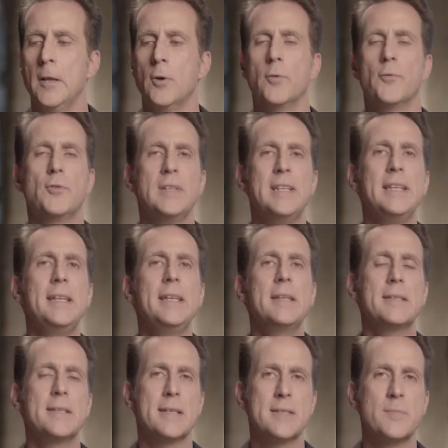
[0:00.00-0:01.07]
Und für die, die
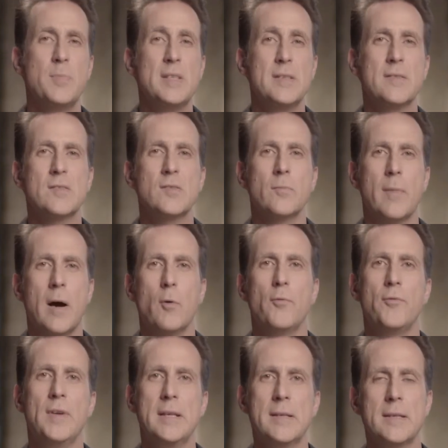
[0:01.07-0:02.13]
das jetzt ein bisschen zu mau
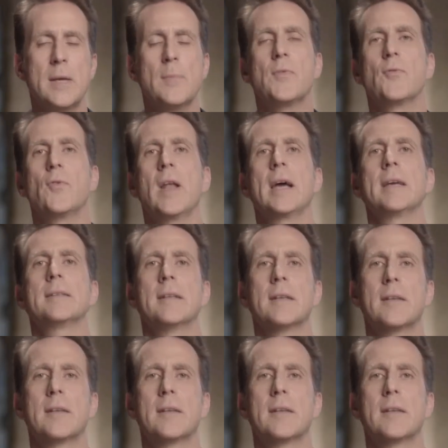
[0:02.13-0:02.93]
finden, gibt es vielleicht einen